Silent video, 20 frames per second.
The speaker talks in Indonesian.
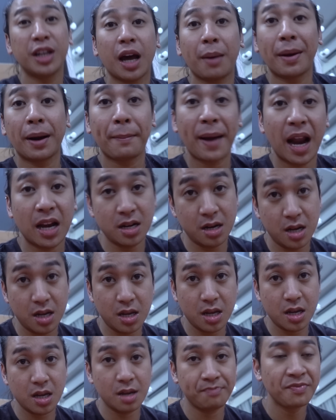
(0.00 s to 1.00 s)
di kamar mandi.
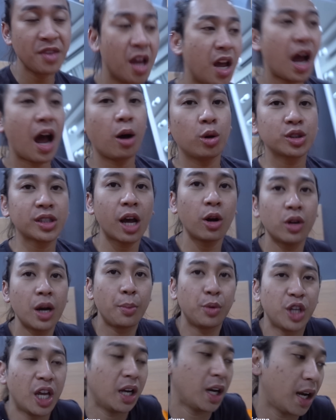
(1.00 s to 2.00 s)
Aku sekarang
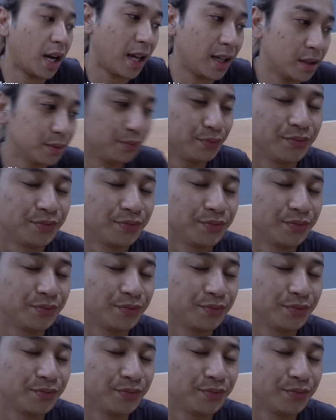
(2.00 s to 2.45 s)
udah punya ini nih.